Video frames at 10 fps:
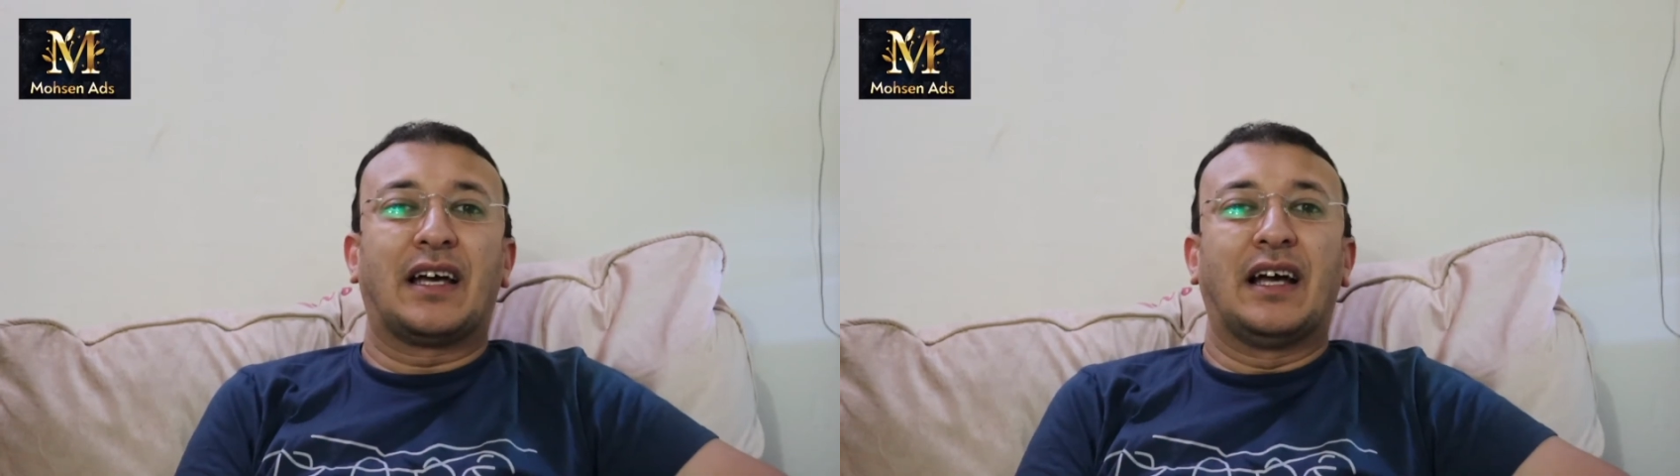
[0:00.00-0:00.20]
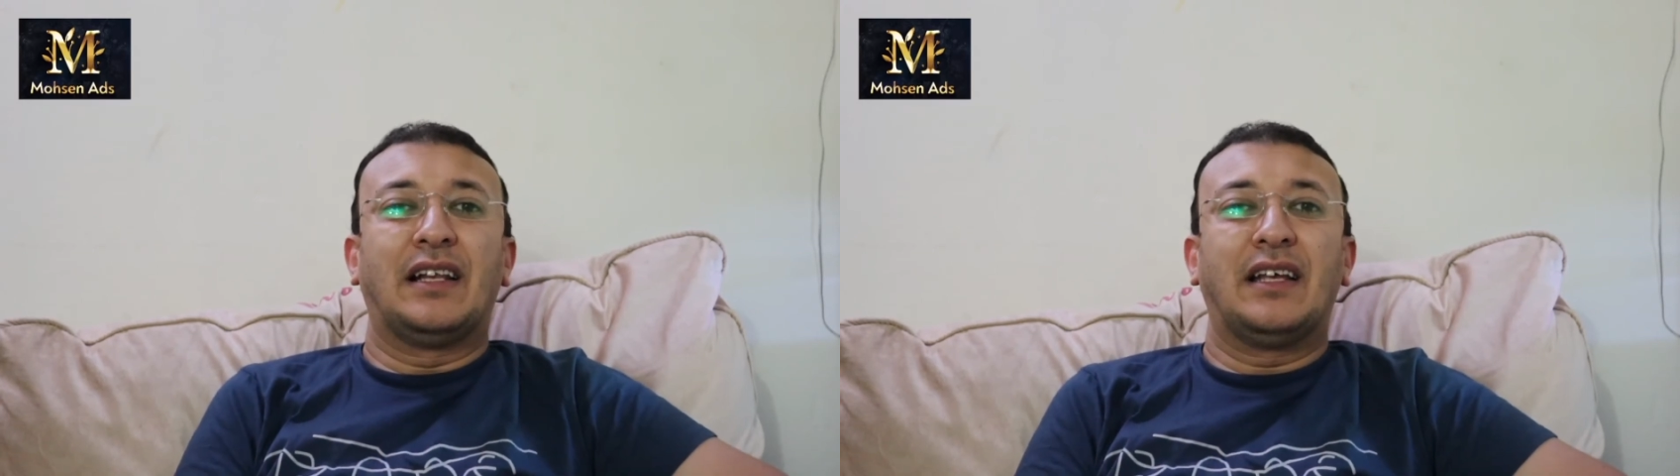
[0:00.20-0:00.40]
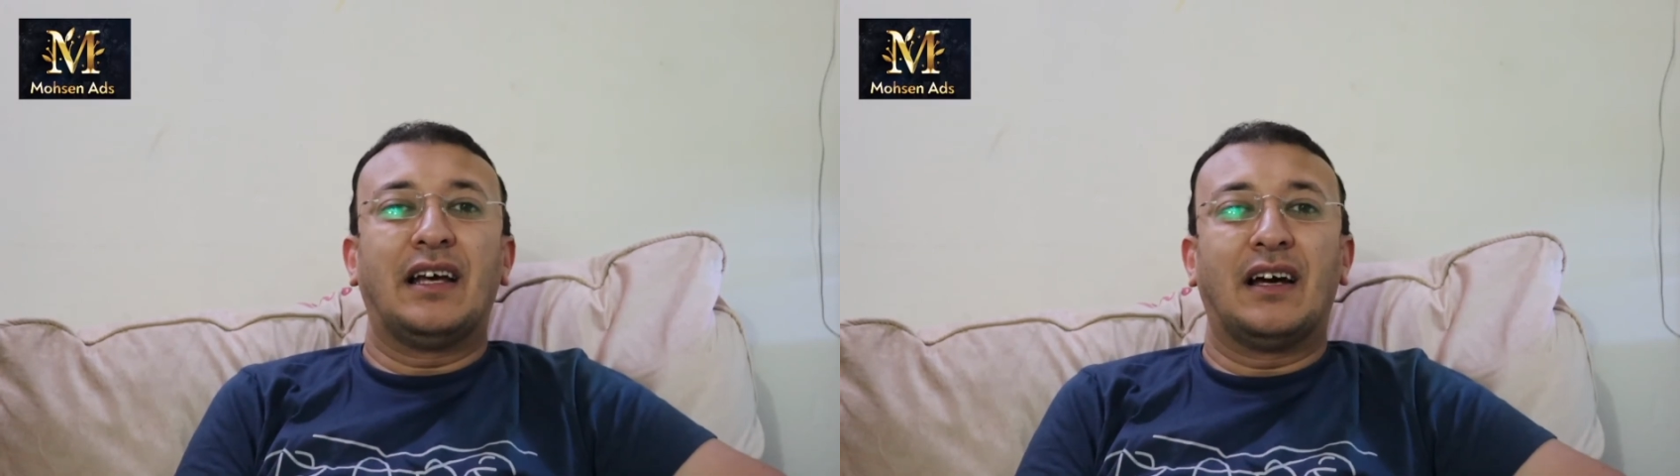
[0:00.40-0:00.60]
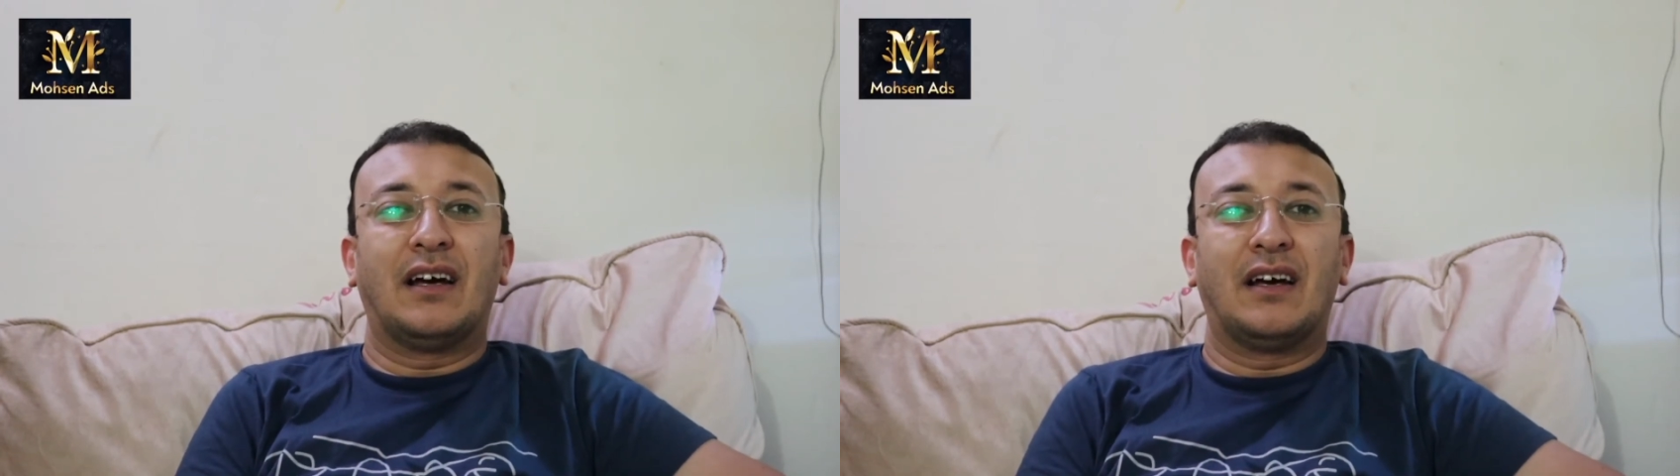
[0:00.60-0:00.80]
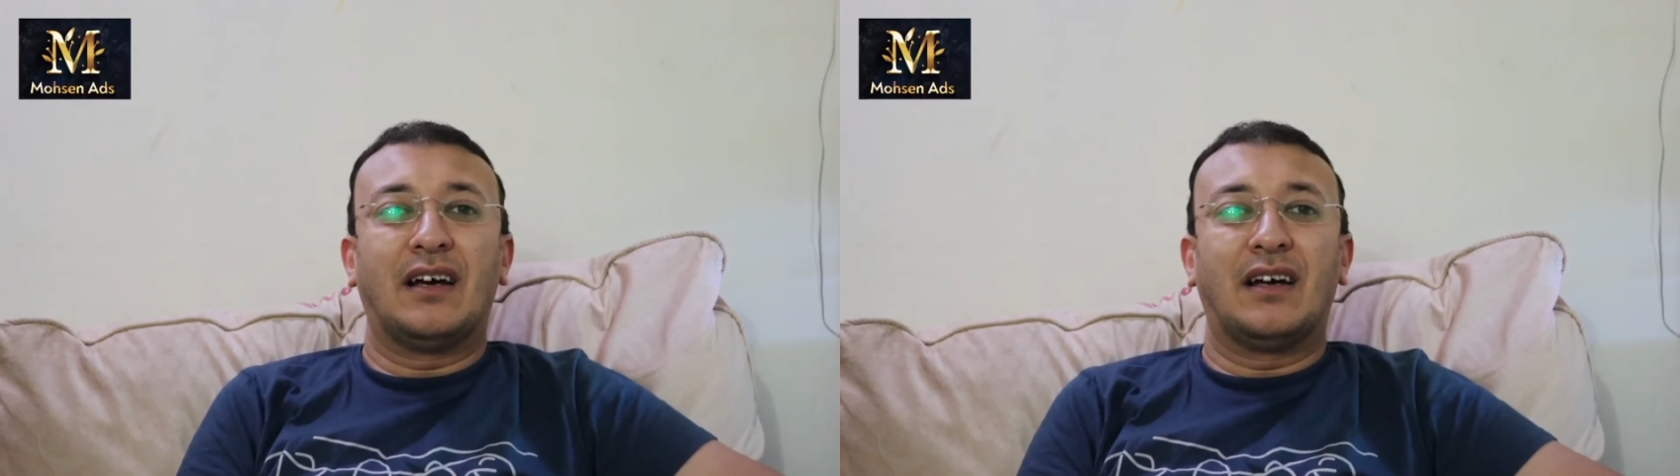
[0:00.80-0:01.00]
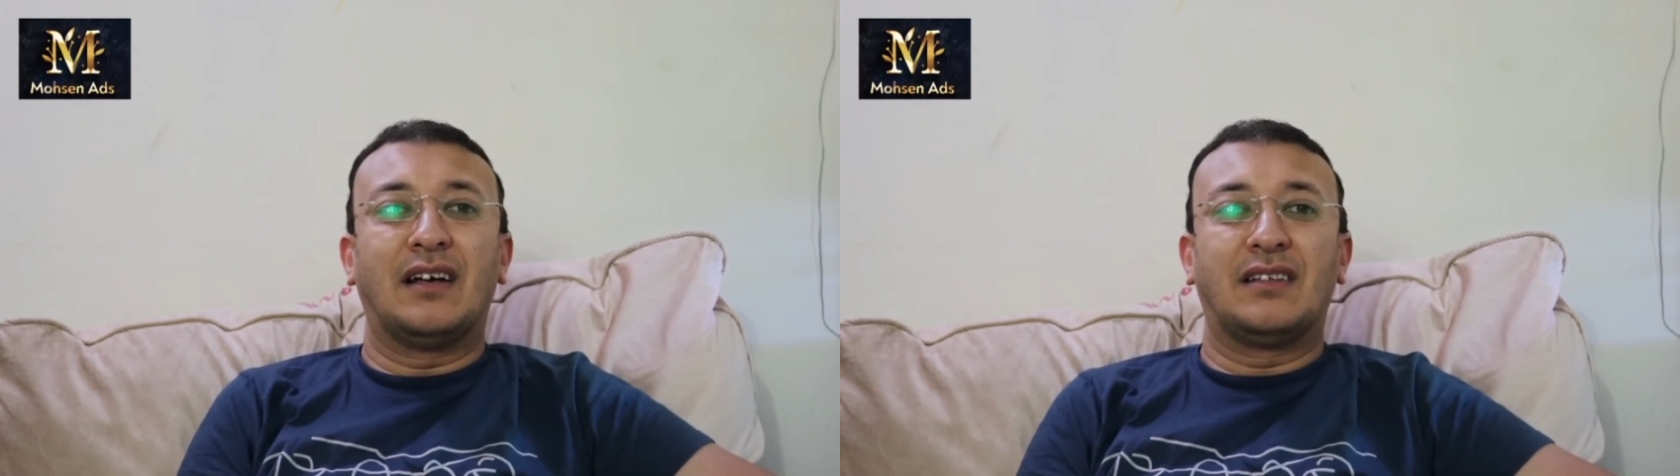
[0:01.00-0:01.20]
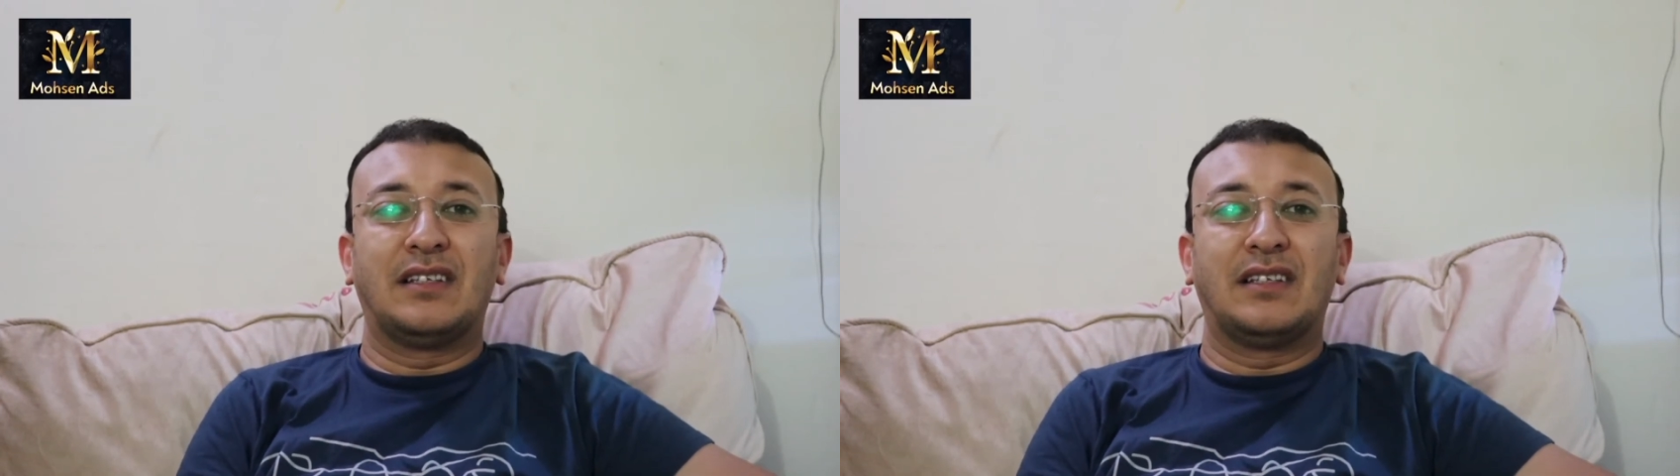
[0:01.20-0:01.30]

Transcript: خليها